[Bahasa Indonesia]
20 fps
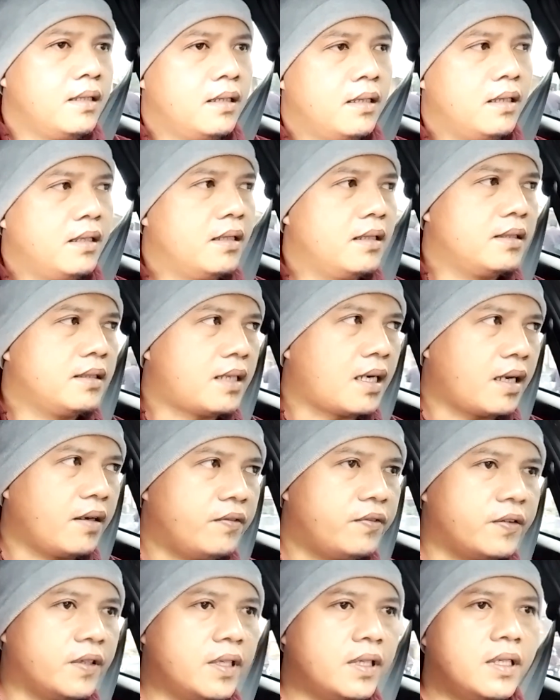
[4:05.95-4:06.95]
uh,
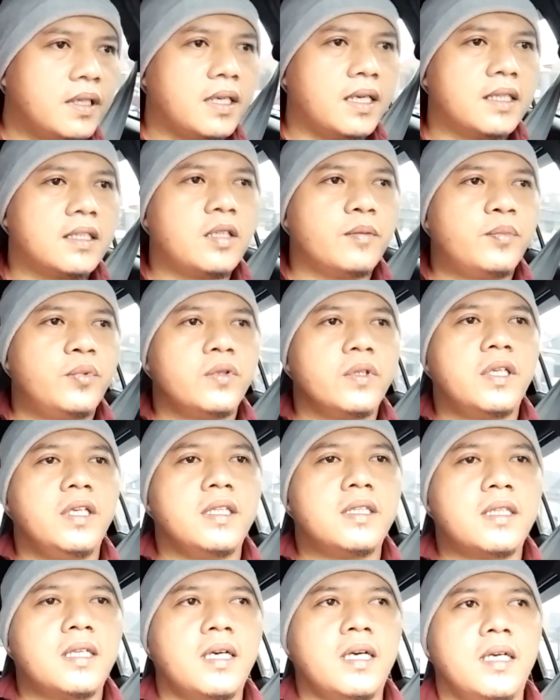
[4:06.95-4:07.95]
driver ataupun
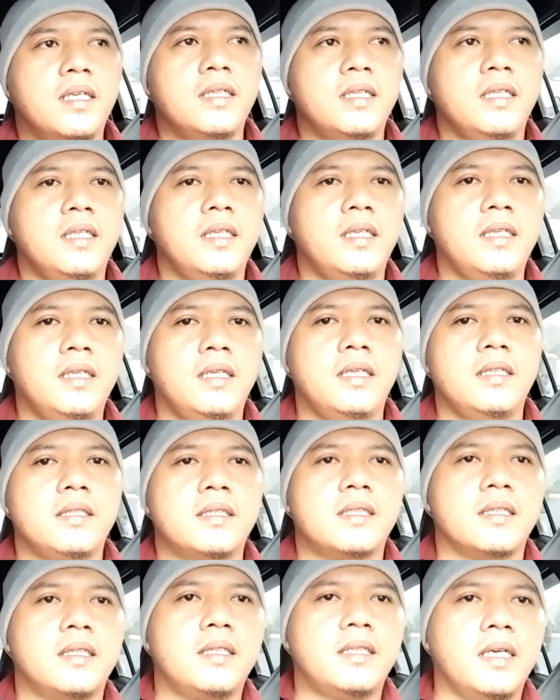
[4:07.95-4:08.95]
kita di
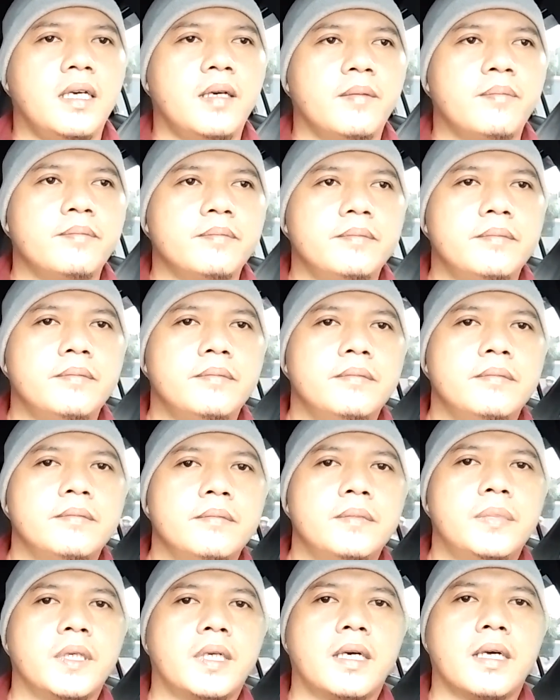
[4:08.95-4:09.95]
setiap
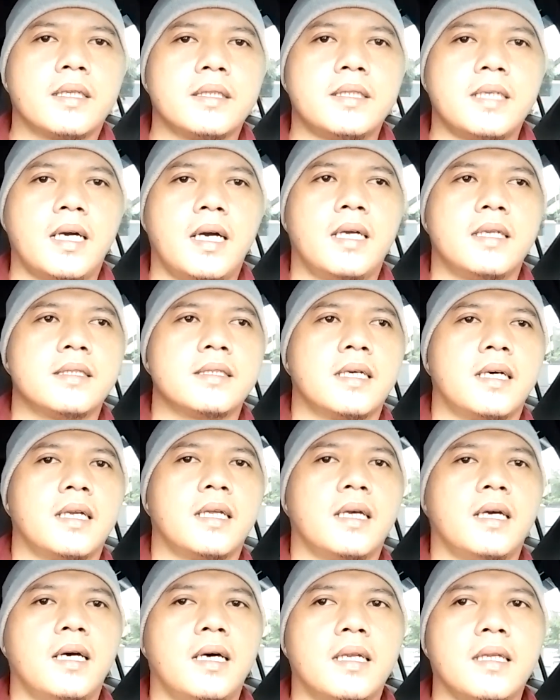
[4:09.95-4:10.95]
pekerjaan
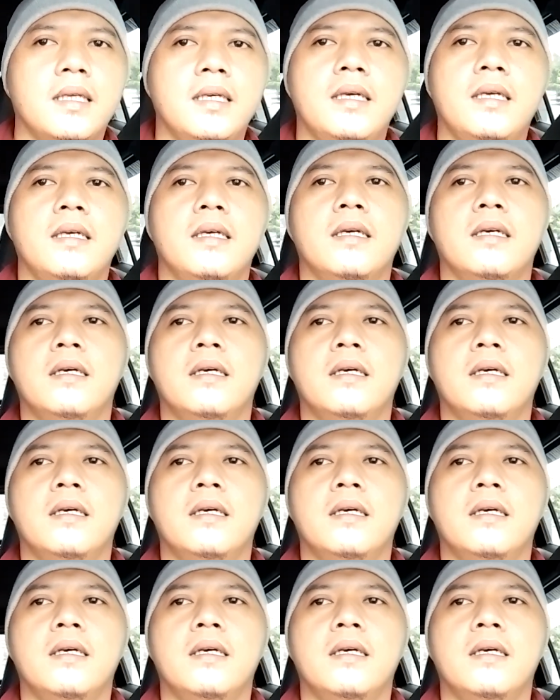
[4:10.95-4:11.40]
sehari-hari